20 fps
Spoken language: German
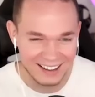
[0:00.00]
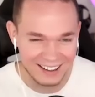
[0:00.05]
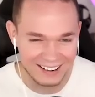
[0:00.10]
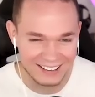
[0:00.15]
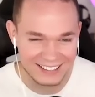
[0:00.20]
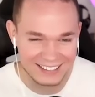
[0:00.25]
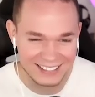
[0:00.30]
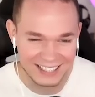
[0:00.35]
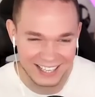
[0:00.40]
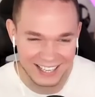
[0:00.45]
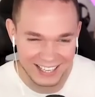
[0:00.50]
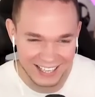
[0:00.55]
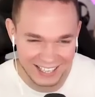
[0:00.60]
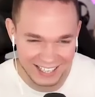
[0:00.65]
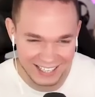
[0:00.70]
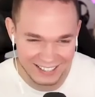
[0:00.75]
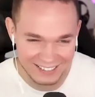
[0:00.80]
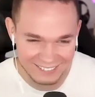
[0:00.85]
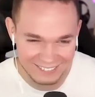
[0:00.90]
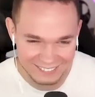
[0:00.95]

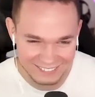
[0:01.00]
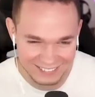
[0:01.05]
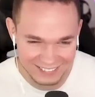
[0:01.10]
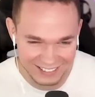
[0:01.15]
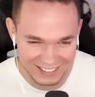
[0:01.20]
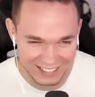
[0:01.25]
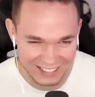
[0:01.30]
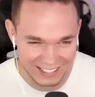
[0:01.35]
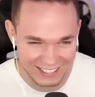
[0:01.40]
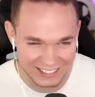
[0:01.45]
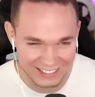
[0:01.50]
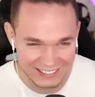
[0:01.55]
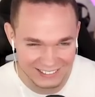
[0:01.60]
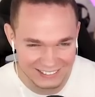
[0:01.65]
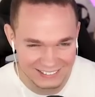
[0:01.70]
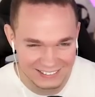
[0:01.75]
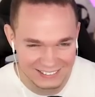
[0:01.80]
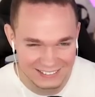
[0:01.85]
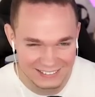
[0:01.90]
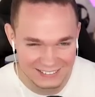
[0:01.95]
okay, okay.
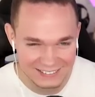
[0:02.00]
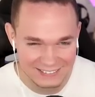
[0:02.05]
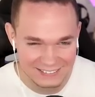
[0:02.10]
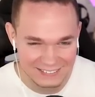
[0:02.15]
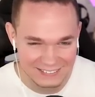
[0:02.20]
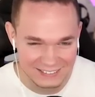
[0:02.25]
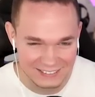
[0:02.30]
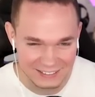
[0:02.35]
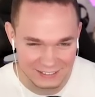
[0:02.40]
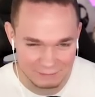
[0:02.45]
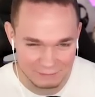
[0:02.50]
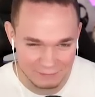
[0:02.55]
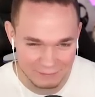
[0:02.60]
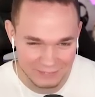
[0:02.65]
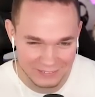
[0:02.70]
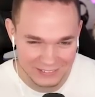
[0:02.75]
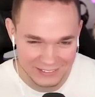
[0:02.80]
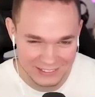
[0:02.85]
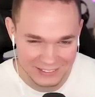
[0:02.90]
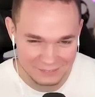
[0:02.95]
Ich bin
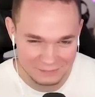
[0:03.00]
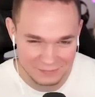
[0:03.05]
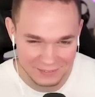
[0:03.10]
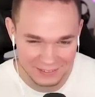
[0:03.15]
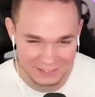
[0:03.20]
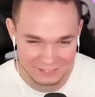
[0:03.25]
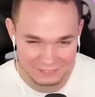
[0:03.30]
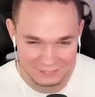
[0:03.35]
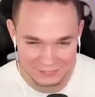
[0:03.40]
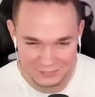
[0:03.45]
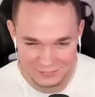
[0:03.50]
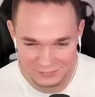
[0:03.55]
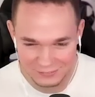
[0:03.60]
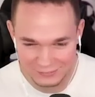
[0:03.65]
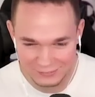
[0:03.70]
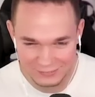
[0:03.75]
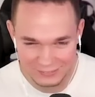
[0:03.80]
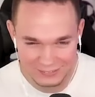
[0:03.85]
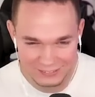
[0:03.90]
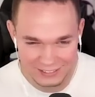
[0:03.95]
mal gespannt, wo
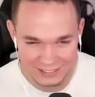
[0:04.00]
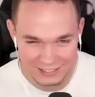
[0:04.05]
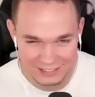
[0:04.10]
du